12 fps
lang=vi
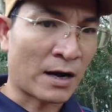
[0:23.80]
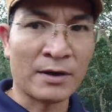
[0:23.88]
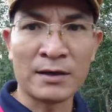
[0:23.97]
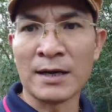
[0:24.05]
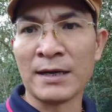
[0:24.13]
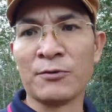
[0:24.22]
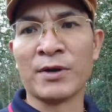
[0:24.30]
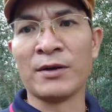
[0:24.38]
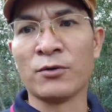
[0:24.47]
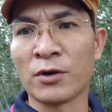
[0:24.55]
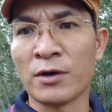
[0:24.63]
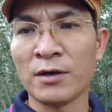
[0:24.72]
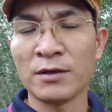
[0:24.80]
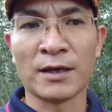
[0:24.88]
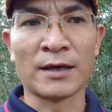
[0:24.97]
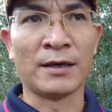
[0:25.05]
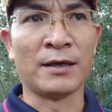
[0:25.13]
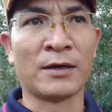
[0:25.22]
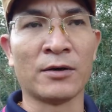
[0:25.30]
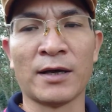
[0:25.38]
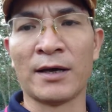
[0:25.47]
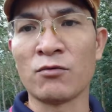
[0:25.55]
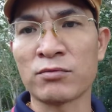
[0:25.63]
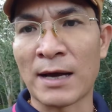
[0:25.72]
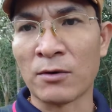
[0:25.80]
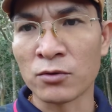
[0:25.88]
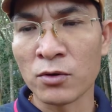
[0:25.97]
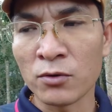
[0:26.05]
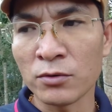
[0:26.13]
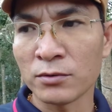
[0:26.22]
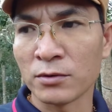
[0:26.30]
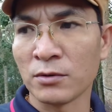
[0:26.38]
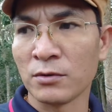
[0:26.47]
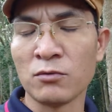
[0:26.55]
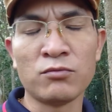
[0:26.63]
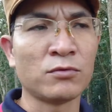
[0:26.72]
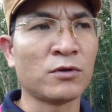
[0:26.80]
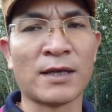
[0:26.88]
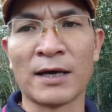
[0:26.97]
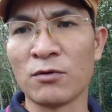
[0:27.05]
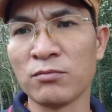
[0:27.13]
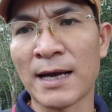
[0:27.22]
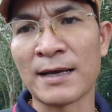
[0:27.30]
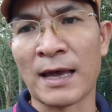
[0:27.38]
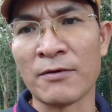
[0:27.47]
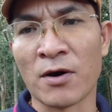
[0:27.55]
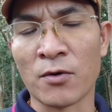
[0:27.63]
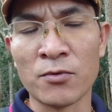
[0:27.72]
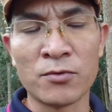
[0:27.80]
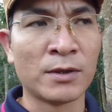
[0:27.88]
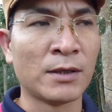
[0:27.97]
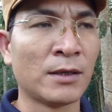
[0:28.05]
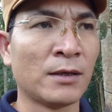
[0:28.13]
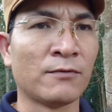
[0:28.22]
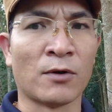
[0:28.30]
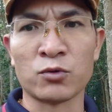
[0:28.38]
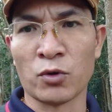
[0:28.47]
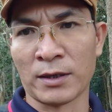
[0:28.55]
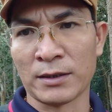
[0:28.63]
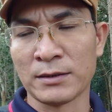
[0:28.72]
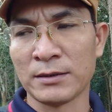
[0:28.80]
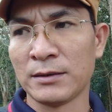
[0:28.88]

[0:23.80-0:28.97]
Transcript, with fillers: Và vấn đề điều trị của nó thì có thể chúng ta uống thuốc chúng Có thể chúng ta giải phẫu, phẫu thuật